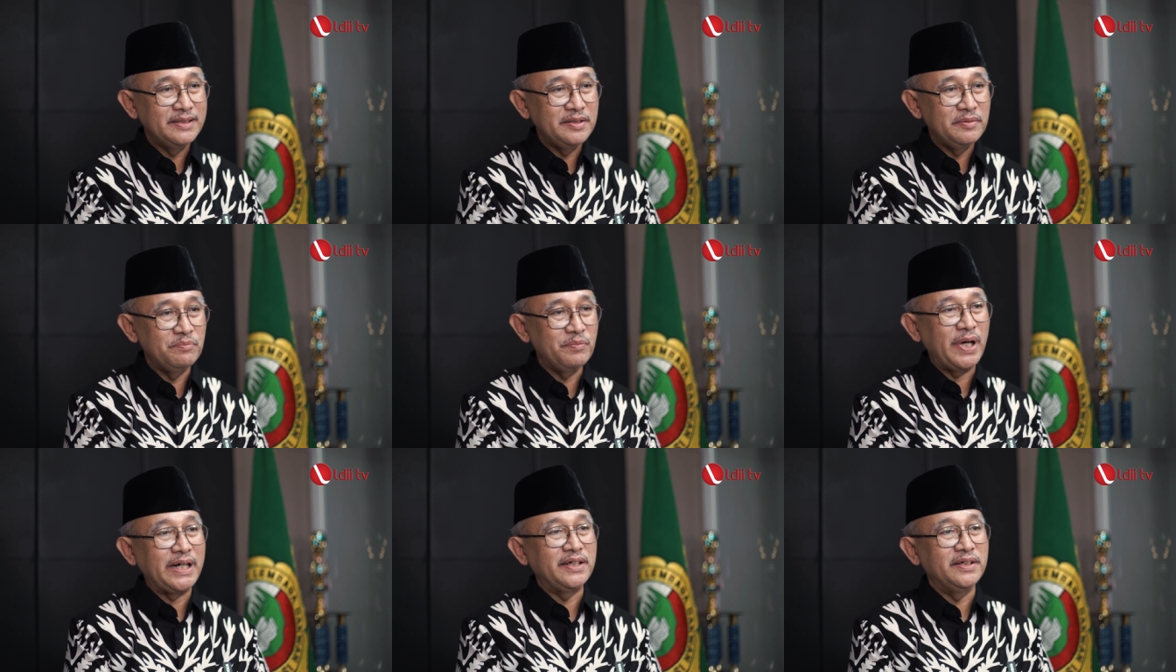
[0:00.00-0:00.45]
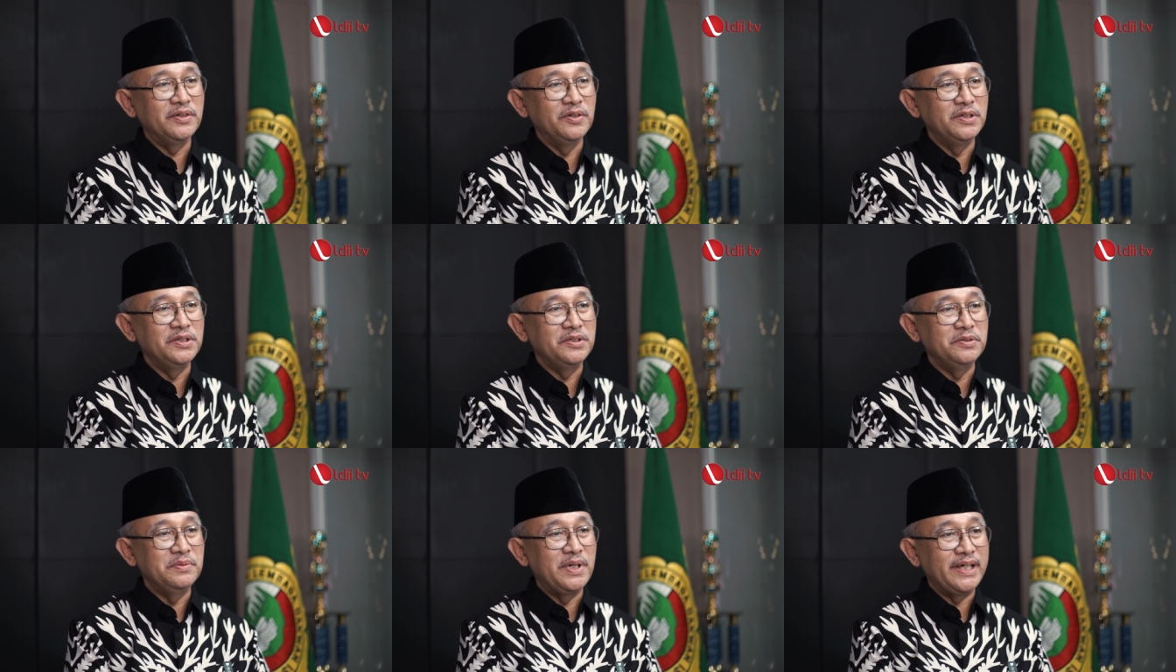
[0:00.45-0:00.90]

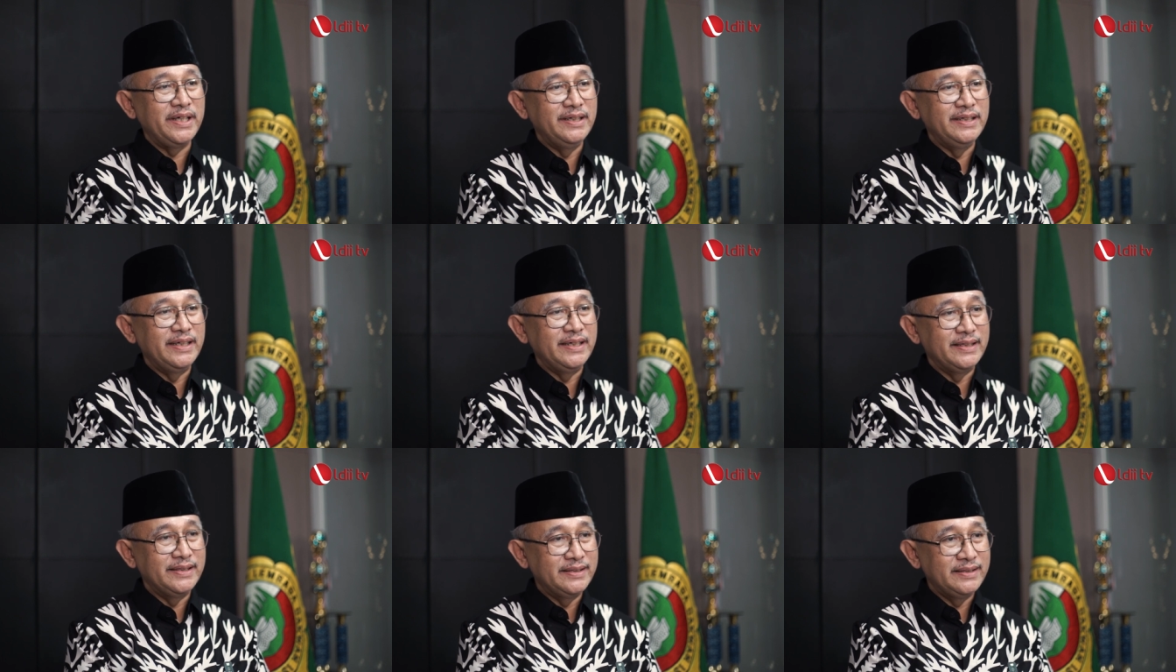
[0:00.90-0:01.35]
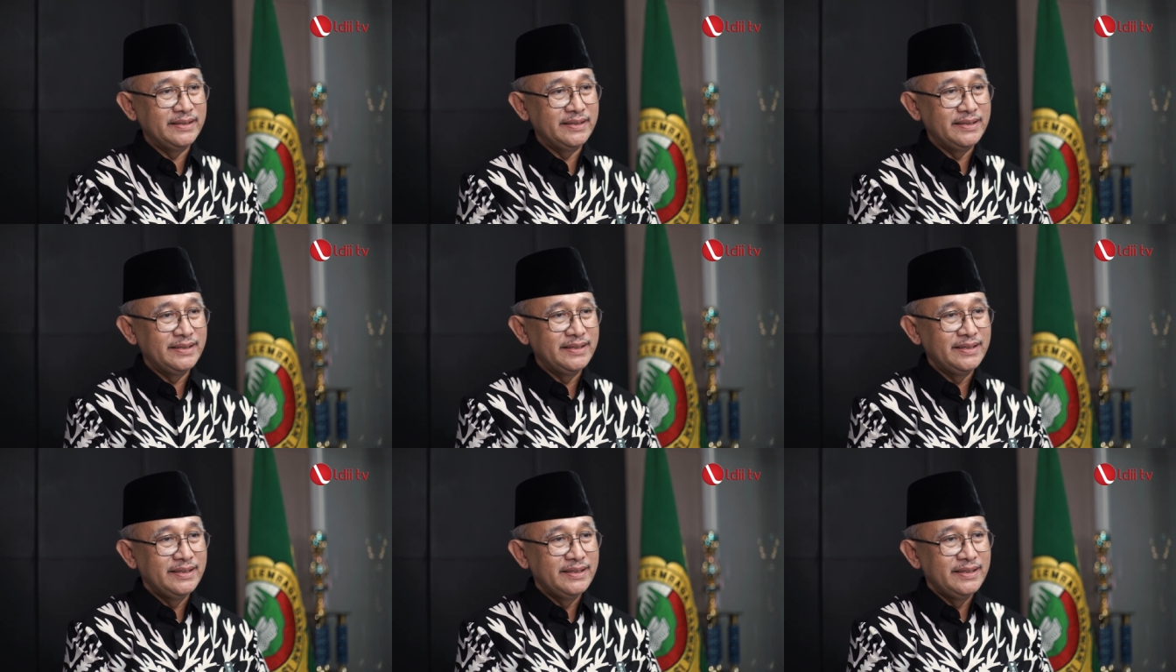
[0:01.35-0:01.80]
402 ini.
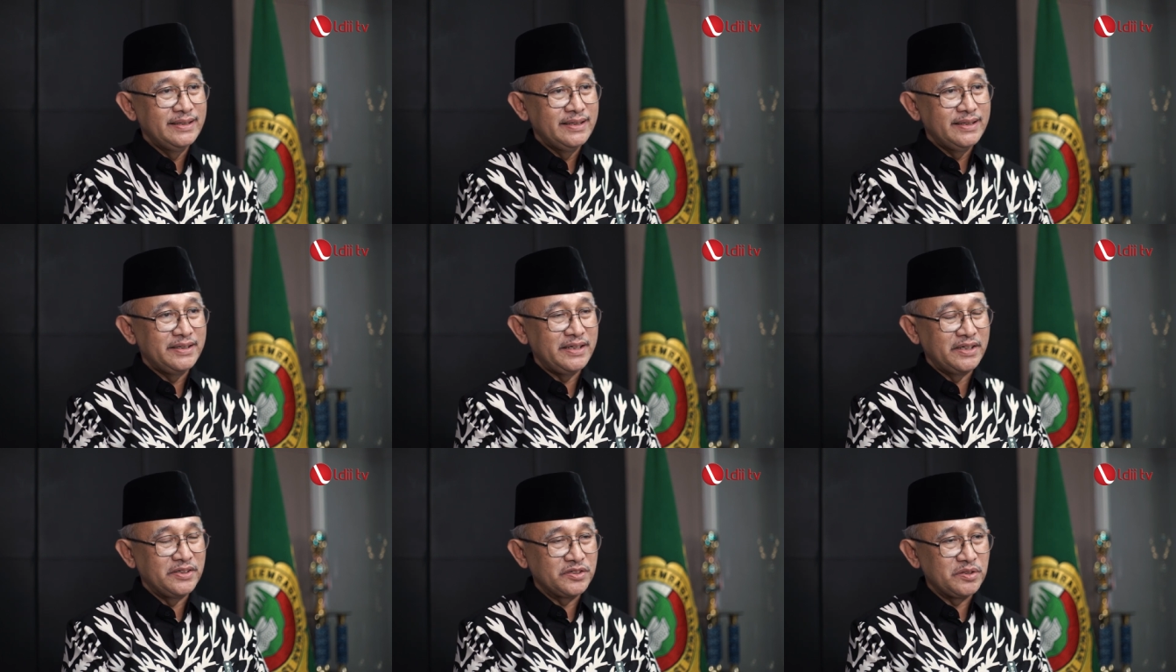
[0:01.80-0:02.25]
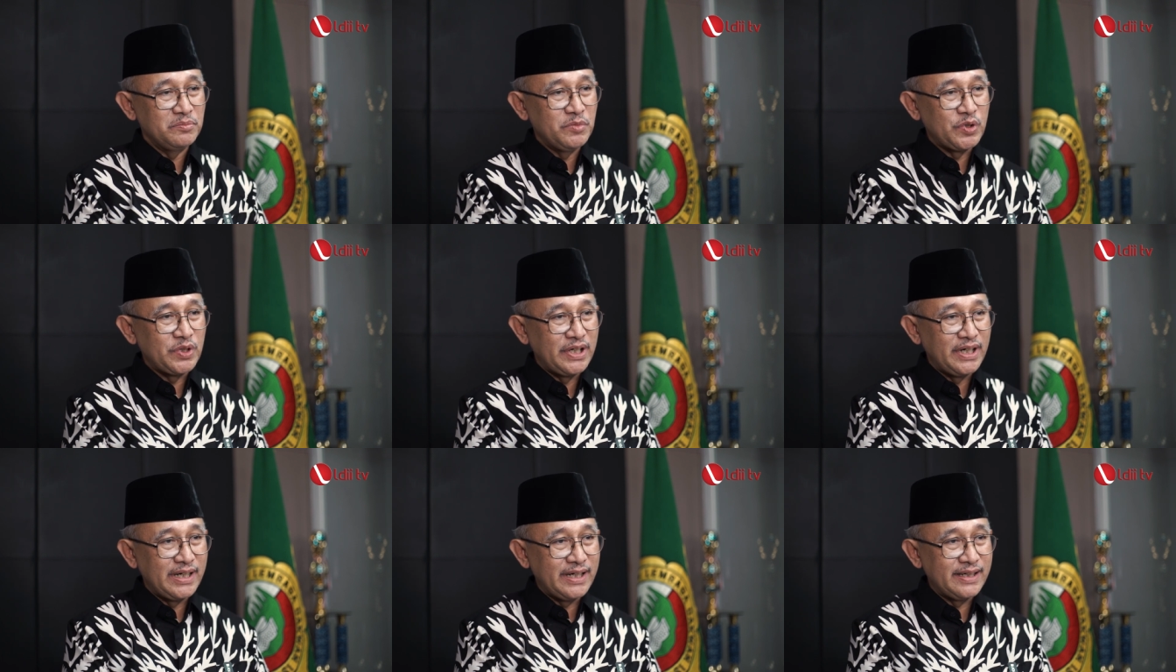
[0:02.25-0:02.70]
Dan
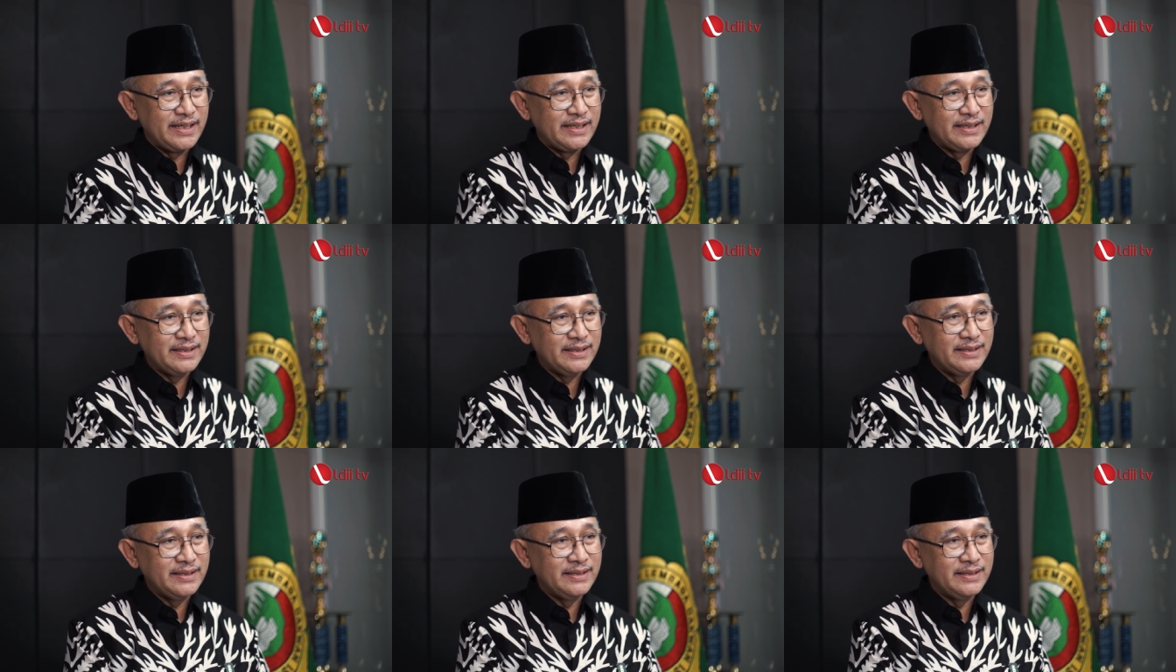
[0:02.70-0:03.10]
semoga